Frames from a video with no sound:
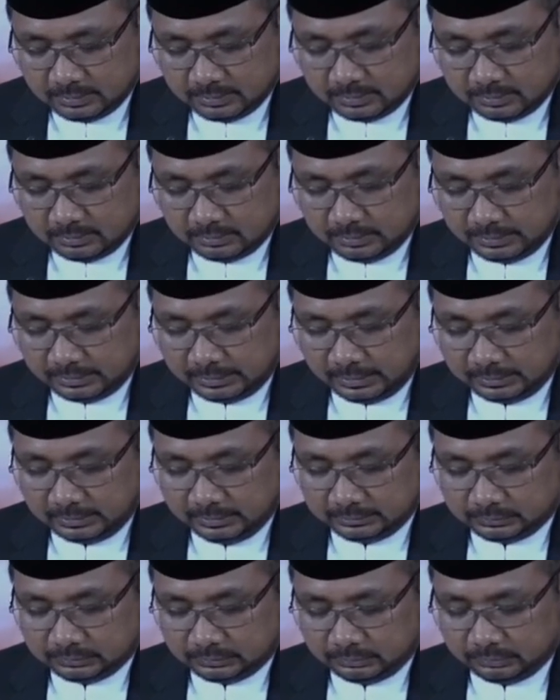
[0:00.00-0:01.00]
Oleh
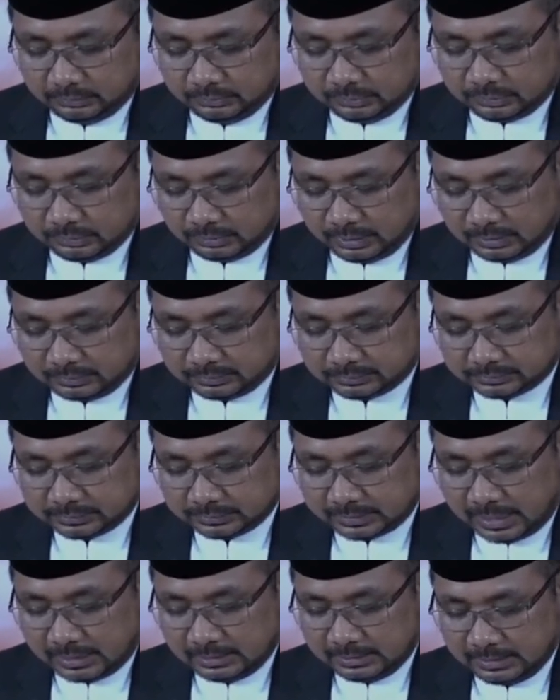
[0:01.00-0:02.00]
karena itu, saudara
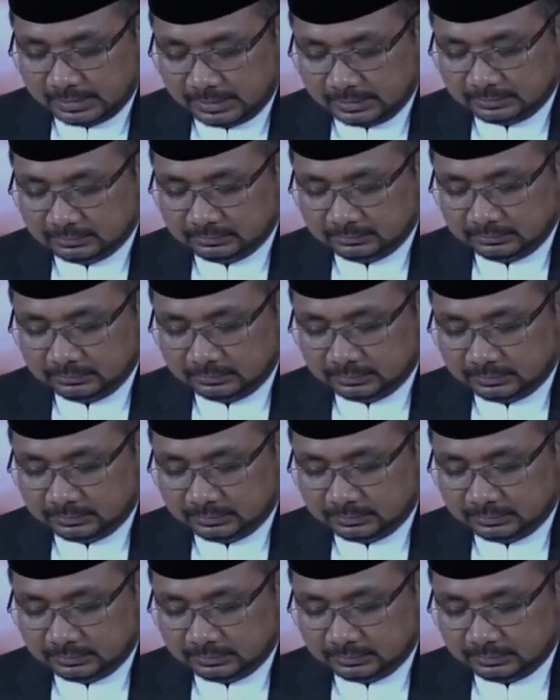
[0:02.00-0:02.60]
sekalian,